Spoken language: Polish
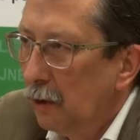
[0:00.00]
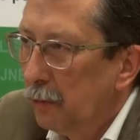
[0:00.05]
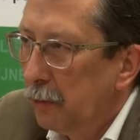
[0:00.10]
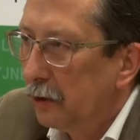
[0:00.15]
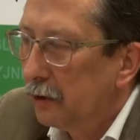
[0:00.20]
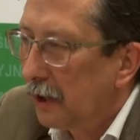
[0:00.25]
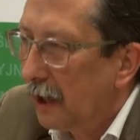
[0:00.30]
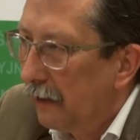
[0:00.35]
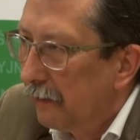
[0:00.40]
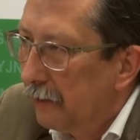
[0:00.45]

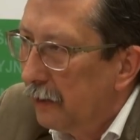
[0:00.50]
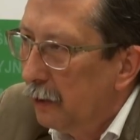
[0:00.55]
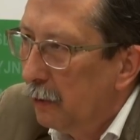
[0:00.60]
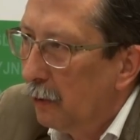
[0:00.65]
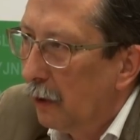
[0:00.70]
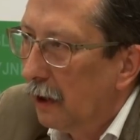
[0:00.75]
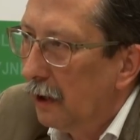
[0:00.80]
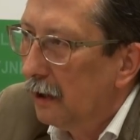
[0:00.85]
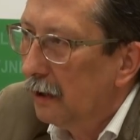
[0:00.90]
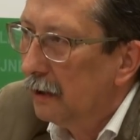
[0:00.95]

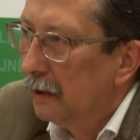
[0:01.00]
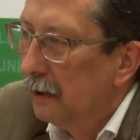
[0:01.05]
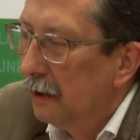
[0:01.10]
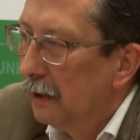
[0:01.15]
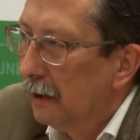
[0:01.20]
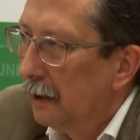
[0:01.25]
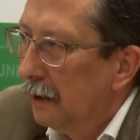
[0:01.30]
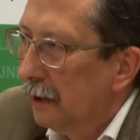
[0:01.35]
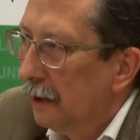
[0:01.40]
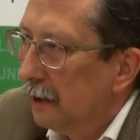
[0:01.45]
potrafiła
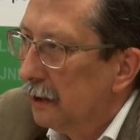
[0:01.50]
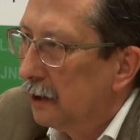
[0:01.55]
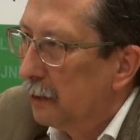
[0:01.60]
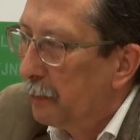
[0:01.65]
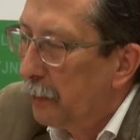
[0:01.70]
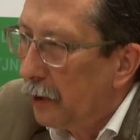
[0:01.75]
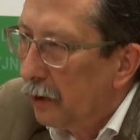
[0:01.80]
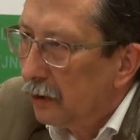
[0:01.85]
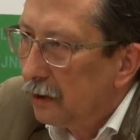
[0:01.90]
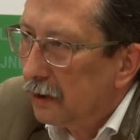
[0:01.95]

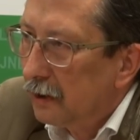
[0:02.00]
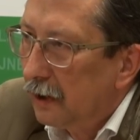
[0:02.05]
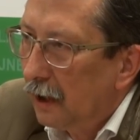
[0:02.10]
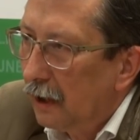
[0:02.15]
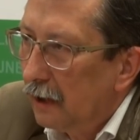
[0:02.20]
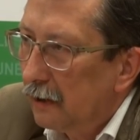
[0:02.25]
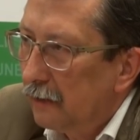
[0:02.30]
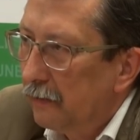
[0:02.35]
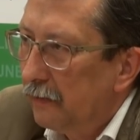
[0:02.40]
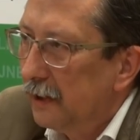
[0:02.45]

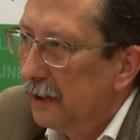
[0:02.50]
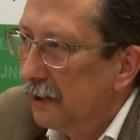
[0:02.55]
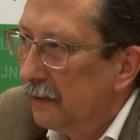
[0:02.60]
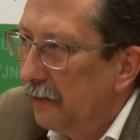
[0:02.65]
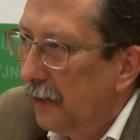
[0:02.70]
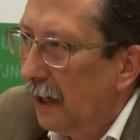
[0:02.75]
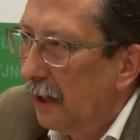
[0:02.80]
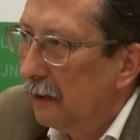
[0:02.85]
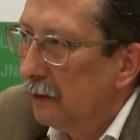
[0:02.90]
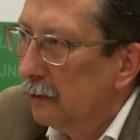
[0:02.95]
sprostać
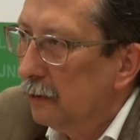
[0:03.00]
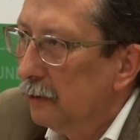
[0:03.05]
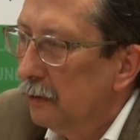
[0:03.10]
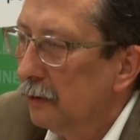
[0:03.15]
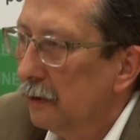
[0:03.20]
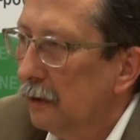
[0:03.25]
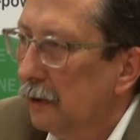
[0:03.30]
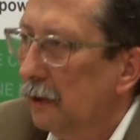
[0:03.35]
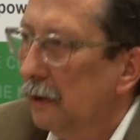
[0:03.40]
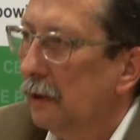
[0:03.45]
wyzwaniu
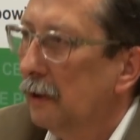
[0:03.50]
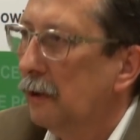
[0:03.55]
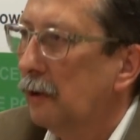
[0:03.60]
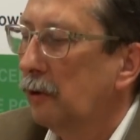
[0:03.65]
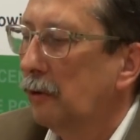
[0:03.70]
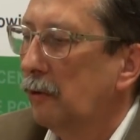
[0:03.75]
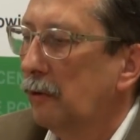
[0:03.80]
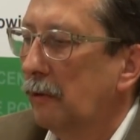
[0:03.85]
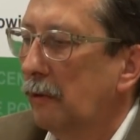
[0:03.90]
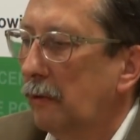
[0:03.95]

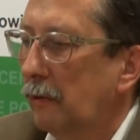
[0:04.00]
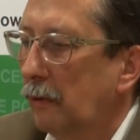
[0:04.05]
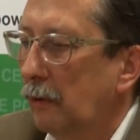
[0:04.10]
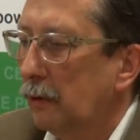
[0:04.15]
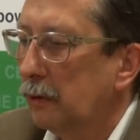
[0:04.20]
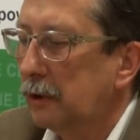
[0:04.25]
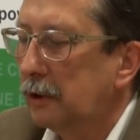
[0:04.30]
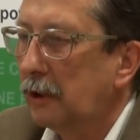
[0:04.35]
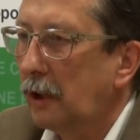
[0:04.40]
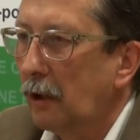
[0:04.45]

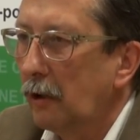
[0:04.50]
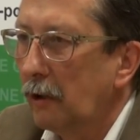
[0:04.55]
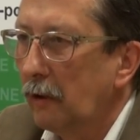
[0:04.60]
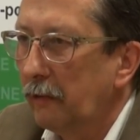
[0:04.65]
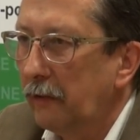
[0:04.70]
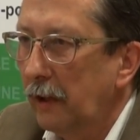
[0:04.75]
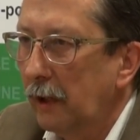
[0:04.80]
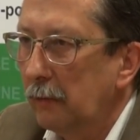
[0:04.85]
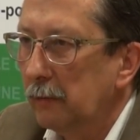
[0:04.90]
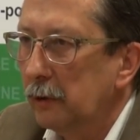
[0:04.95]

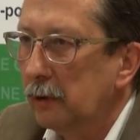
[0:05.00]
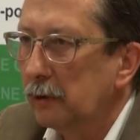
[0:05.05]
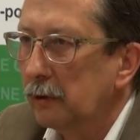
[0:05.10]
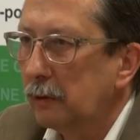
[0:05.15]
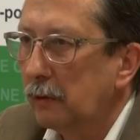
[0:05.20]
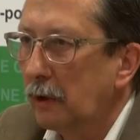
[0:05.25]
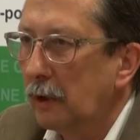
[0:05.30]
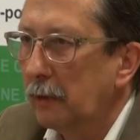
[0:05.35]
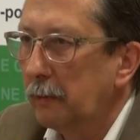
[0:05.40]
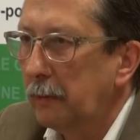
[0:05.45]
ustrojowemu,
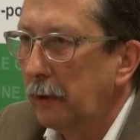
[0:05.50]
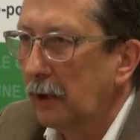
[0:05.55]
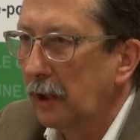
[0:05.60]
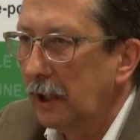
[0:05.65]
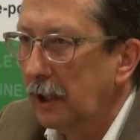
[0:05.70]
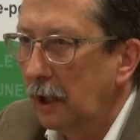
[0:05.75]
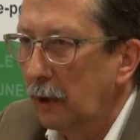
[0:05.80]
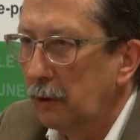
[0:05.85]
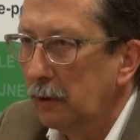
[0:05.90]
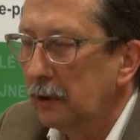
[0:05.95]
które
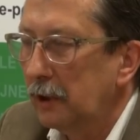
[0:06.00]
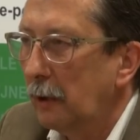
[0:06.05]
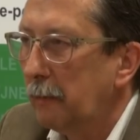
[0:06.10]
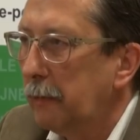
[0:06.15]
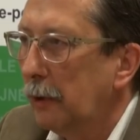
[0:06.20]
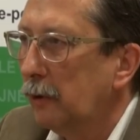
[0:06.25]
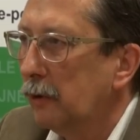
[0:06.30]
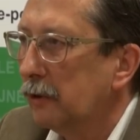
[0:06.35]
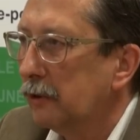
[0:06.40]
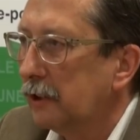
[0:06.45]
polegało na
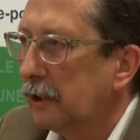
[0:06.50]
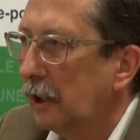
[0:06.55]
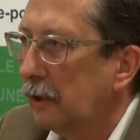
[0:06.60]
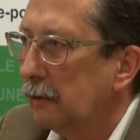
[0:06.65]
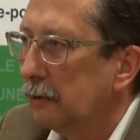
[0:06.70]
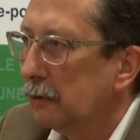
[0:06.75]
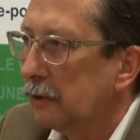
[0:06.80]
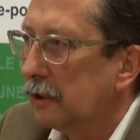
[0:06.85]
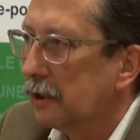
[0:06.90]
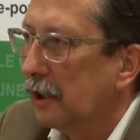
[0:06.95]

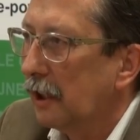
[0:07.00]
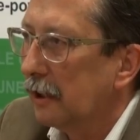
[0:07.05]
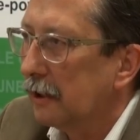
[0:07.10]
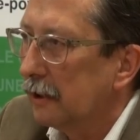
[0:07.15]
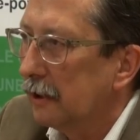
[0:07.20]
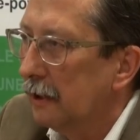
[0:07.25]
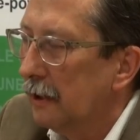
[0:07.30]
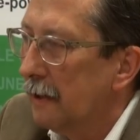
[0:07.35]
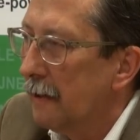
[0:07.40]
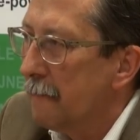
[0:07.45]
połączeniu
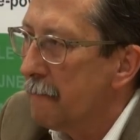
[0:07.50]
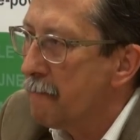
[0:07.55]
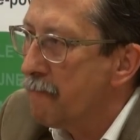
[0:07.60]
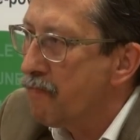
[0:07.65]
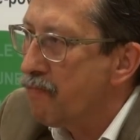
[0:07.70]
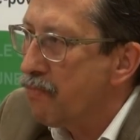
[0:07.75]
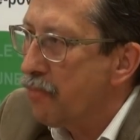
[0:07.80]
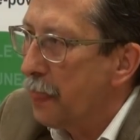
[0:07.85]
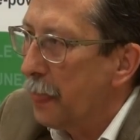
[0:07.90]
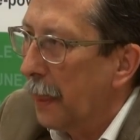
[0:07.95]
trzech
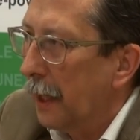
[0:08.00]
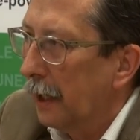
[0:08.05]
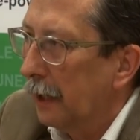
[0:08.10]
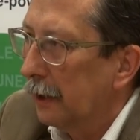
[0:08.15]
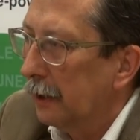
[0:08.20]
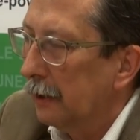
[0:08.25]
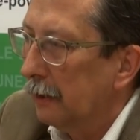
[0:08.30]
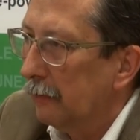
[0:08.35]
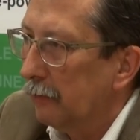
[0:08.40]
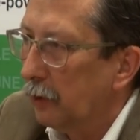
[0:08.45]

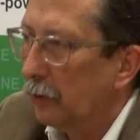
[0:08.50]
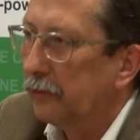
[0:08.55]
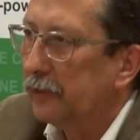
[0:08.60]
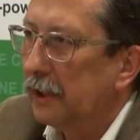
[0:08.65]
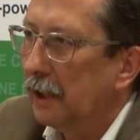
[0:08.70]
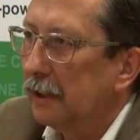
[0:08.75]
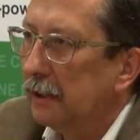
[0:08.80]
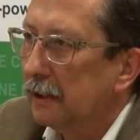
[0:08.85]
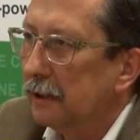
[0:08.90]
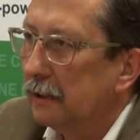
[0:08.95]
e,
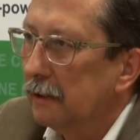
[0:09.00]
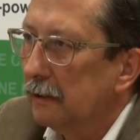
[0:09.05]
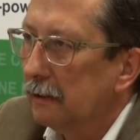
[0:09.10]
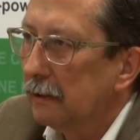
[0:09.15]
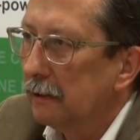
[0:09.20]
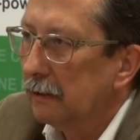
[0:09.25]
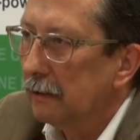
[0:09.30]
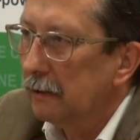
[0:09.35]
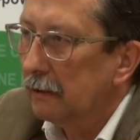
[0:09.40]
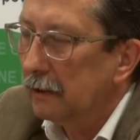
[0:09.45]
wówczas
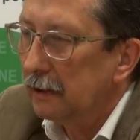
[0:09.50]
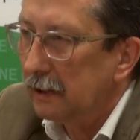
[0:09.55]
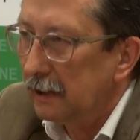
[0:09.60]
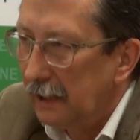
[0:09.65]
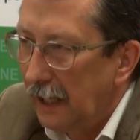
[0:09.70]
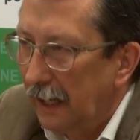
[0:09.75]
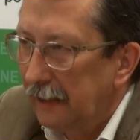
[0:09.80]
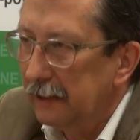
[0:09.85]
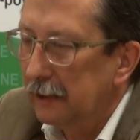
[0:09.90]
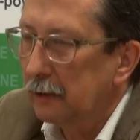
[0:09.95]
e,
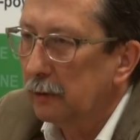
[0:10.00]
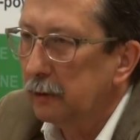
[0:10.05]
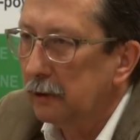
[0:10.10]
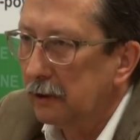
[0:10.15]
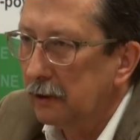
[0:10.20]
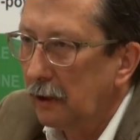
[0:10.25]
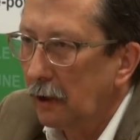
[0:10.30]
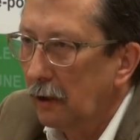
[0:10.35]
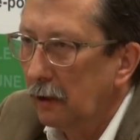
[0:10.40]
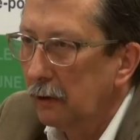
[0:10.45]
znanych
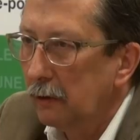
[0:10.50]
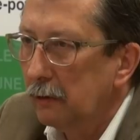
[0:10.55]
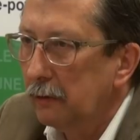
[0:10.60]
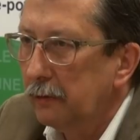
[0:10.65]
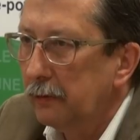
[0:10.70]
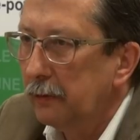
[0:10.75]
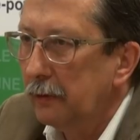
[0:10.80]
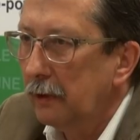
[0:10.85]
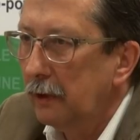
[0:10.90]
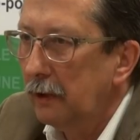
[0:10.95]

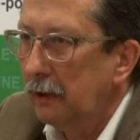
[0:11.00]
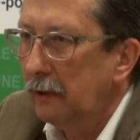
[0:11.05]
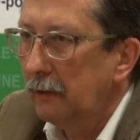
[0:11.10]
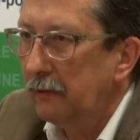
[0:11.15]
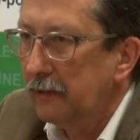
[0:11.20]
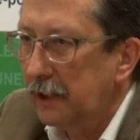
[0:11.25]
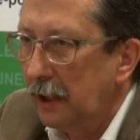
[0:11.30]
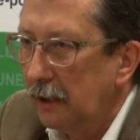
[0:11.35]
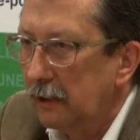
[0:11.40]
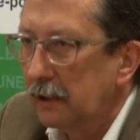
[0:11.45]
ustrojów i
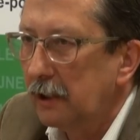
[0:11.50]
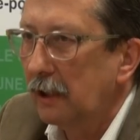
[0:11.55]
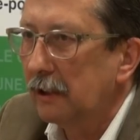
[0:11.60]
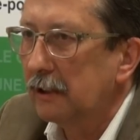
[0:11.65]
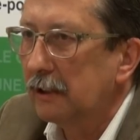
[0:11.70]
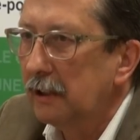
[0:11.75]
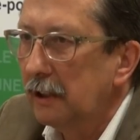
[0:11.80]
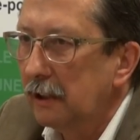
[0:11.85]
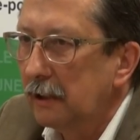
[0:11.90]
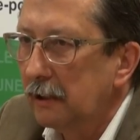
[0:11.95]
wzięcia
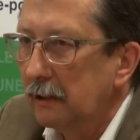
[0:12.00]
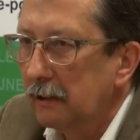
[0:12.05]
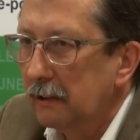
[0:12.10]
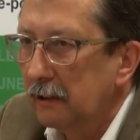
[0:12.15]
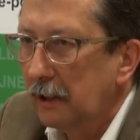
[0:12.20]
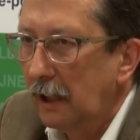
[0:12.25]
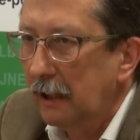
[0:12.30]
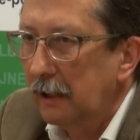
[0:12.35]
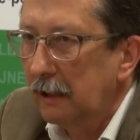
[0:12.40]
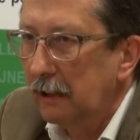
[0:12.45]
z nich
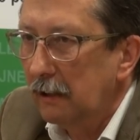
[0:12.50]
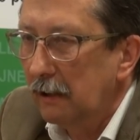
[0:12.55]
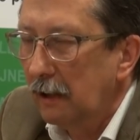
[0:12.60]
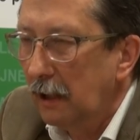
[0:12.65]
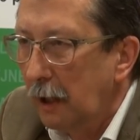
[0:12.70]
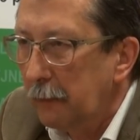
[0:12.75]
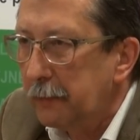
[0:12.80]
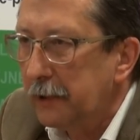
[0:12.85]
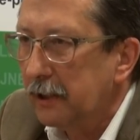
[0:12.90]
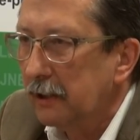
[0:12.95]

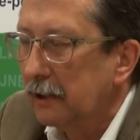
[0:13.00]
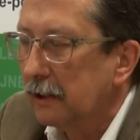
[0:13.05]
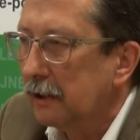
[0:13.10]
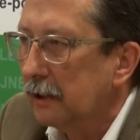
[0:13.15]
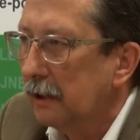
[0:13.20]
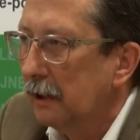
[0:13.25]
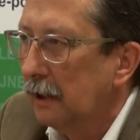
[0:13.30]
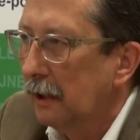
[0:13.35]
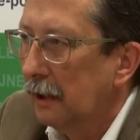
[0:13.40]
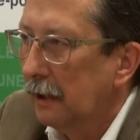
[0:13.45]
najlepszych